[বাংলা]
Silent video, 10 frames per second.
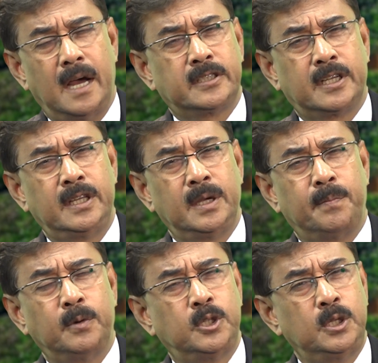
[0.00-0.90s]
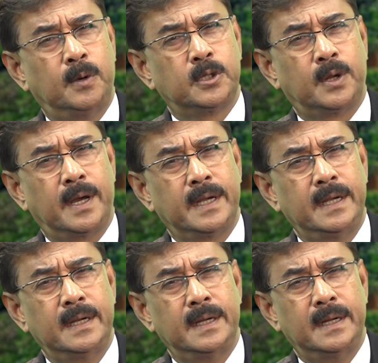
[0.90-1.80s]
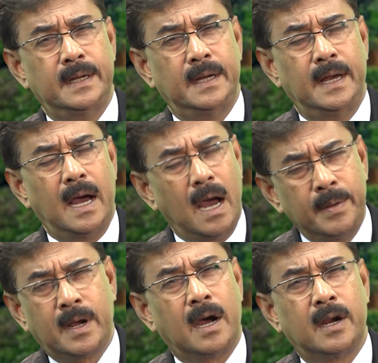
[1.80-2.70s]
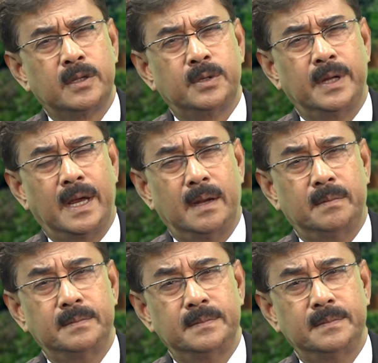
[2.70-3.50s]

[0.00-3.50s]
আজকে থেকে পঁচিশ বছর আগে আমি খাগড়াছড়ি গেলাম